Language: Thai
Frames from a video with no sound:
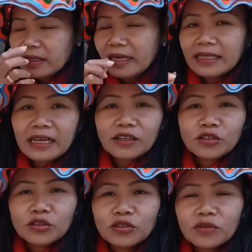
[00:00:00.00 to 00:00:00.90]
เยตาก็
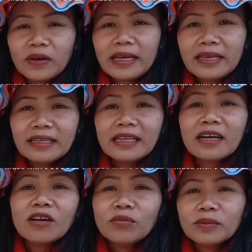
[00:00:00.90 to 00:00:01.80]
จดจดไว้เยตา
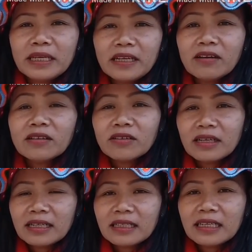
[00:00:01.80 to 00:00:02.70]
ก็ลบทิ้งเนาะตอน
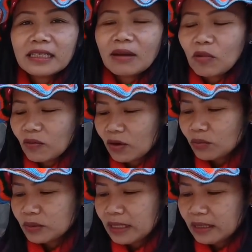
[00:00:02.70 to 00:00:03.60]
นั้นที่เยตาบอกว่าล
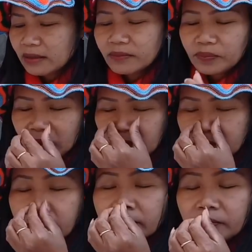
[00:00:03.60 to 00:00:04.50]
บทิ้ง
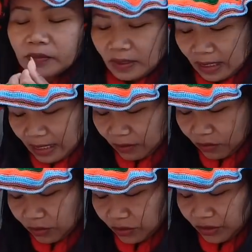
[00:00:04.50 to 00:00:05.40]
อืมแล้ว
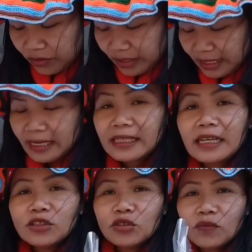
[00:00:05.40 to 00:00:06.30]
คุณน้อยๆนี่เย
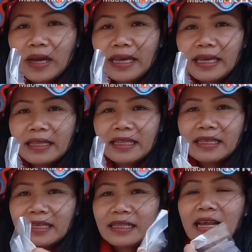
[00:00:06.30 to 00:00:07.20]
ตาจดไว้
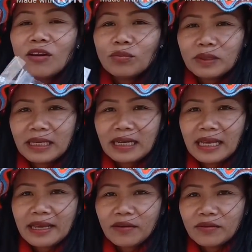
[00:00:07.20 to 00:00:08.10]
เยตาลบทิ้ง
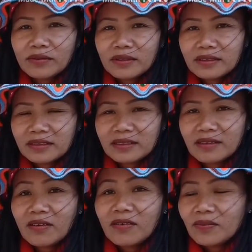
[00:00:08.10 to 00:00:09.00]
แล้ว
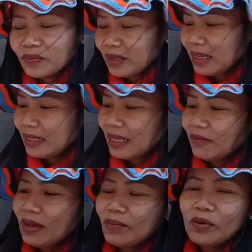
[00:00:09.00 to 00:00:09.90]
เนาะแต่
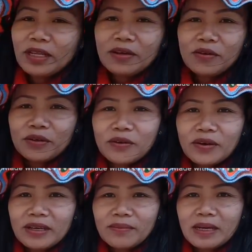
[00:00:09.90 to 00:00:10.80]
ว่าพอดีคุณ
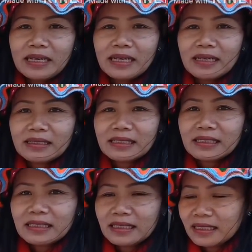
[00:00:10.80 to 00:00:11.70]
ก้อยมา
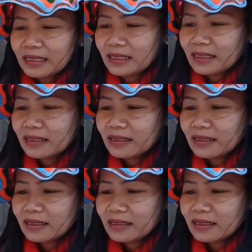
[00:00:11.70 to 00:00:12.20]
เอ่อ